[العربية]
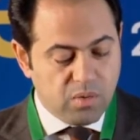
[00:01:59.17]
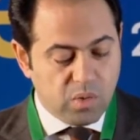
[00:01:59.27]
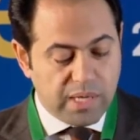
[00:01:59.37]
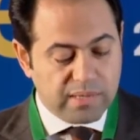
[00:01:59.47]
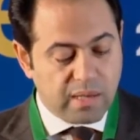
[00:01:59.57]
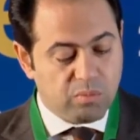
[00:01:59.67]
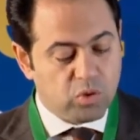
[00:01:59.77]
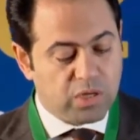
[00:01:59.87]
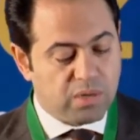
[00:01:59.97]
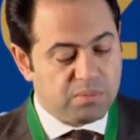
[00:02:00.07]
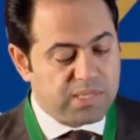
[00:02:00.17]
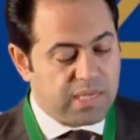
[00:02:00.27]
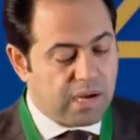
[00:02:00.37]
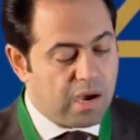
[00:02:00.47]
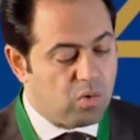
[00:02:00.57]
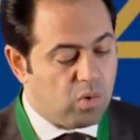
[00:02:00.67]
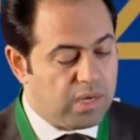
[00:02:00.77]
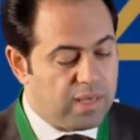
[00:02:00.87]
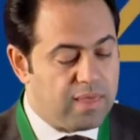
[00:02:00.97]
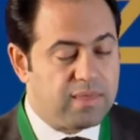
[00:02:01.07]
ولا تكمن الرمزية الأقوى
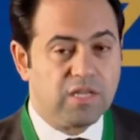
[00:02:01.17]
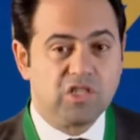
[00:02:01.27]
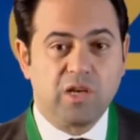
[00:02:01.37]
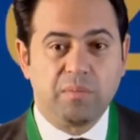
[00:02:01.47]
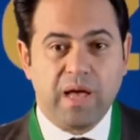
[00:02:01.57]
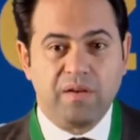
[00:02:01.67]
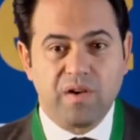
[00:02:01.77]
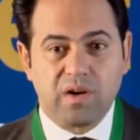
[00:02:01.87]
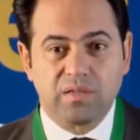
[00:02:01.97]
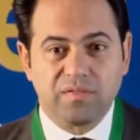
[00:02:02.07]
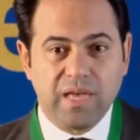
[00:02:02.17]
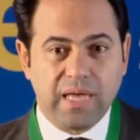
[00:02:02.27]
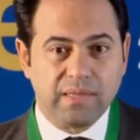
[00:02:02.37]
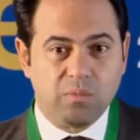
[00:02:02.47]
لهذه الجامعة فقط في أن